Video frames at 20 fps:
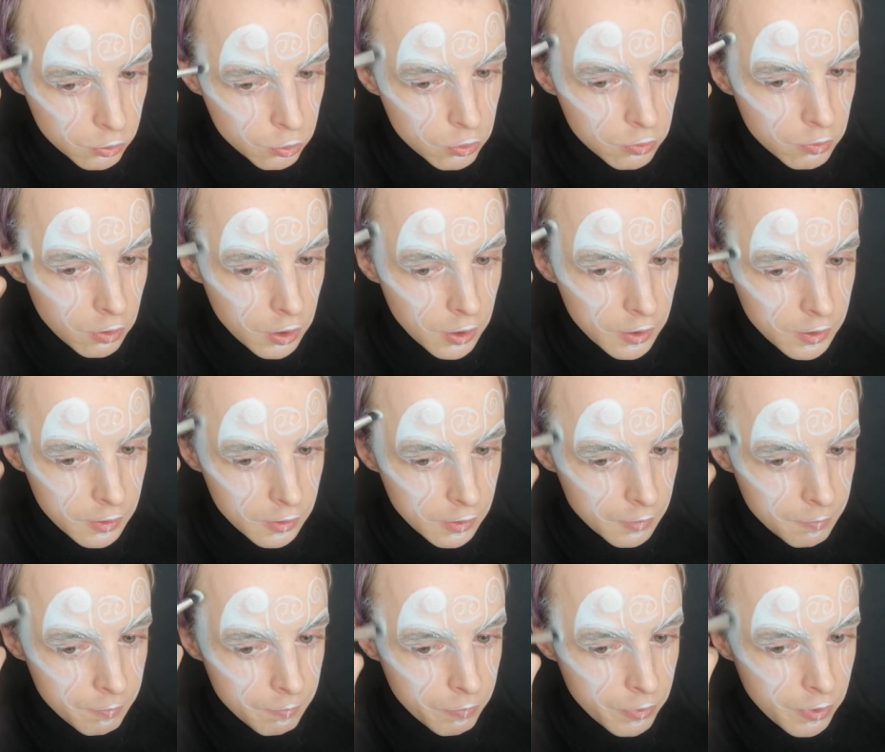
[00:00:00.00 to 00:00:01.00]
hein, suivant les,
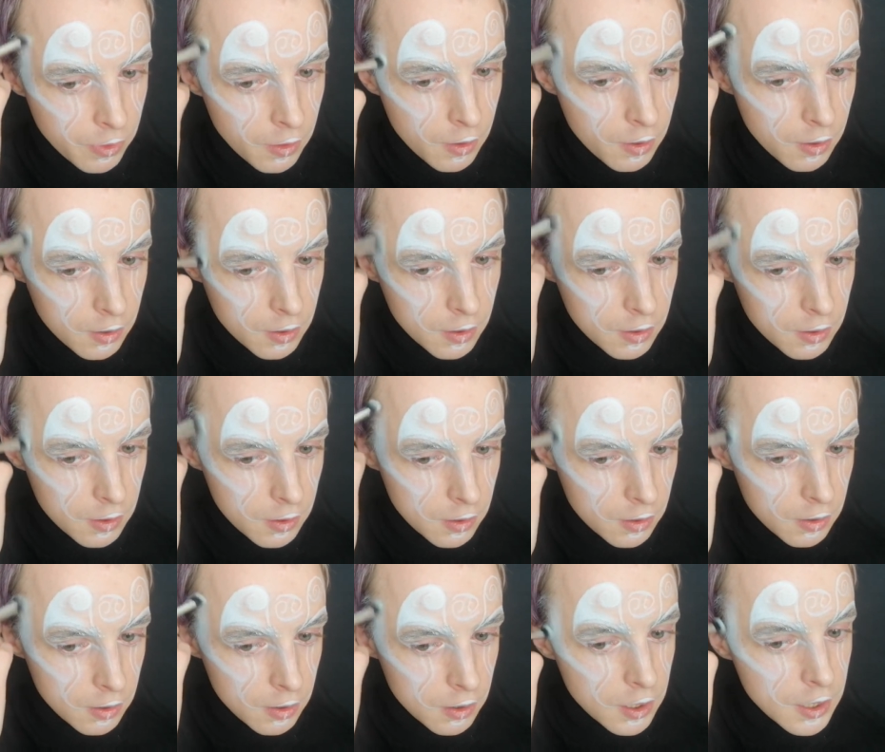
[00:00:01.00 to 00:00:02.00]

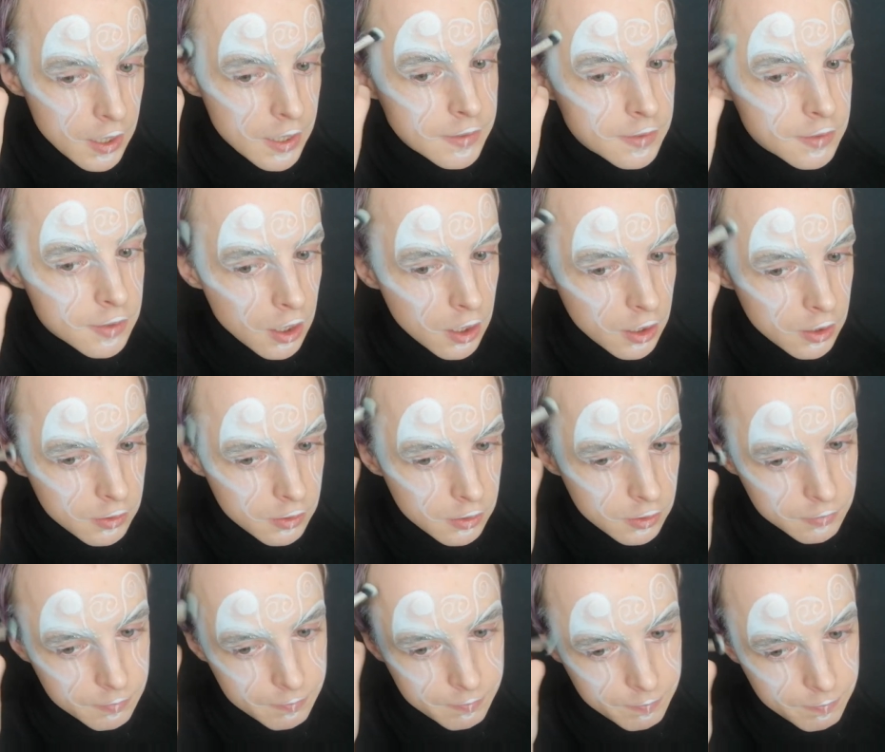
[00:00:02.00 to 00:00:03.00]
les
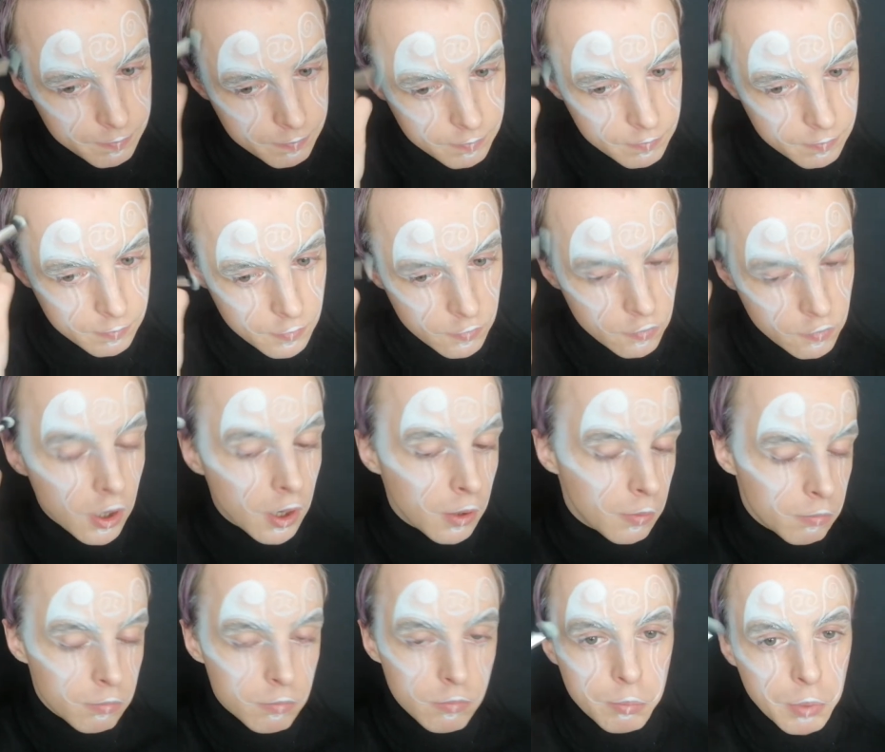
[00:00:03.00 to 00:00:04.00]
zones. Enfin,
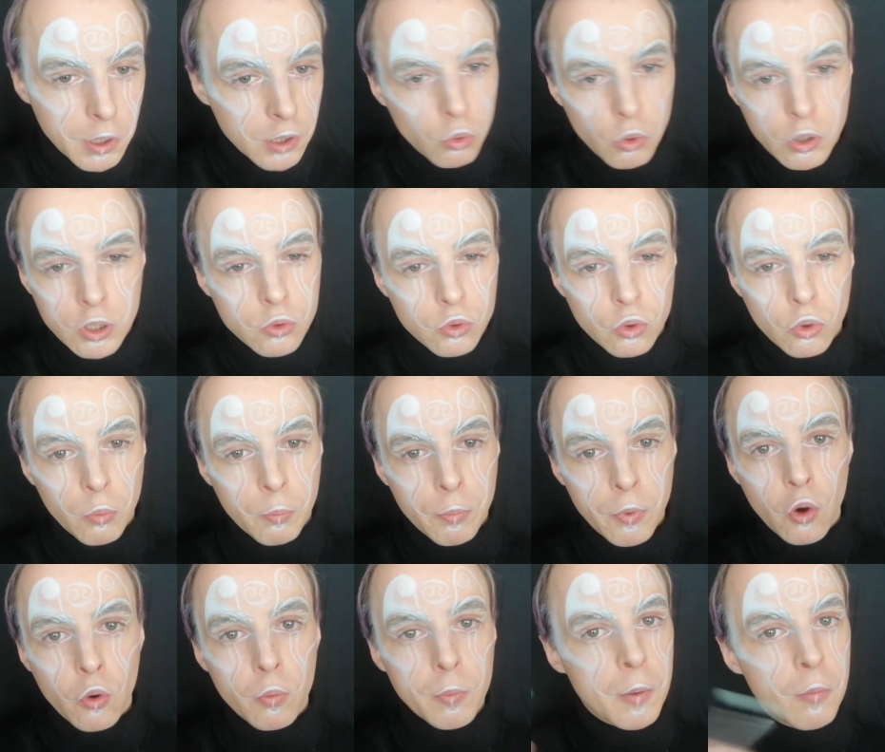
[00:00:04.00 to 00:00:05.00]
pinceaux
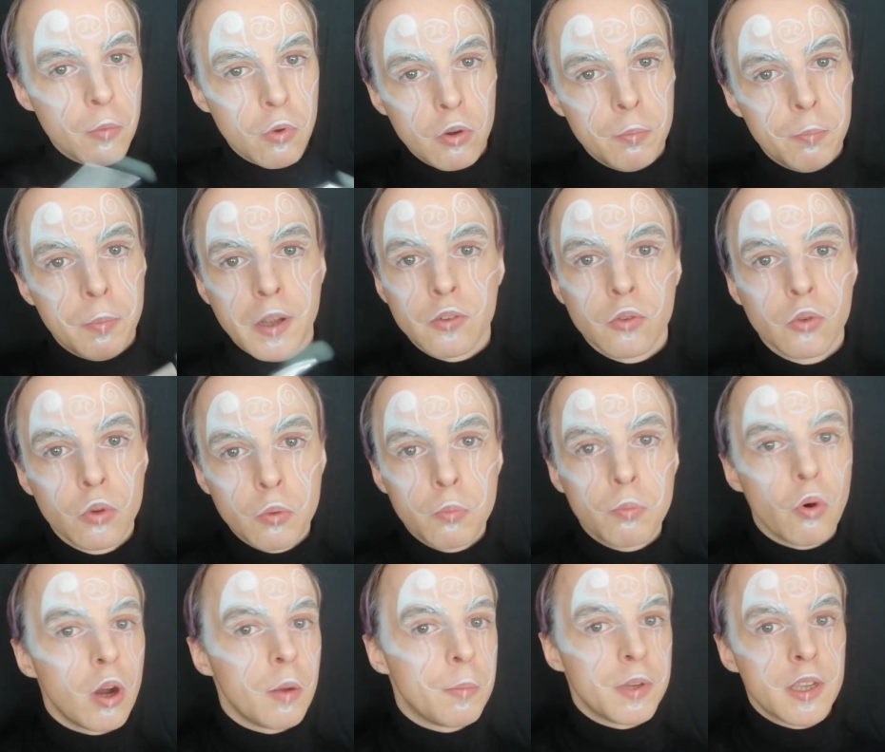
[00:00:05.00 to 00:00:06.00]
estompeurs ou même euh, pinceaux
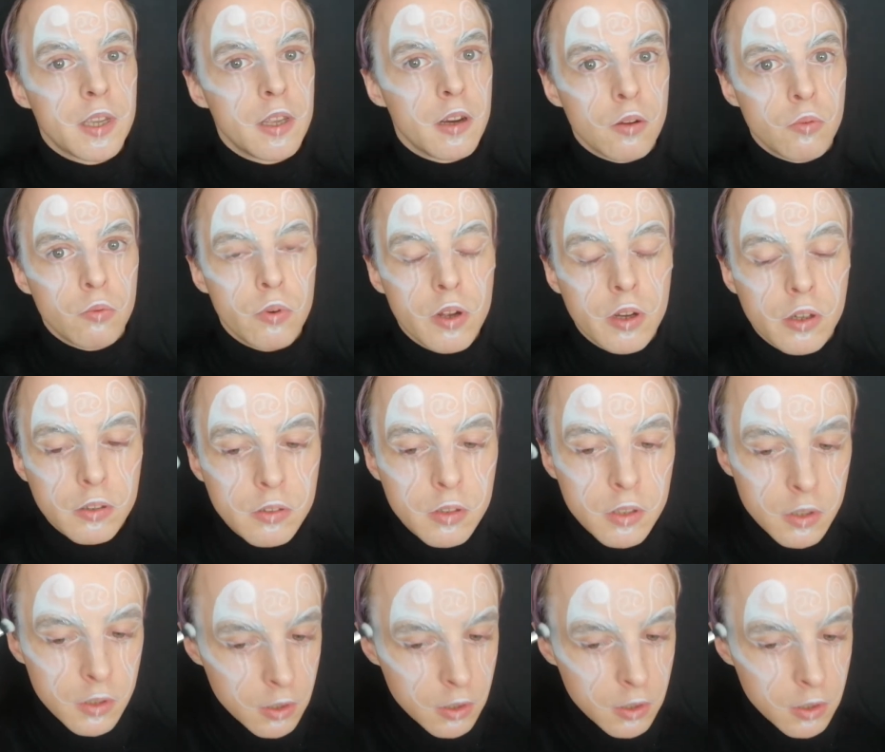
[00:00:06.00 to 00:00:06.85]
pour appliquer la couleur. Hein.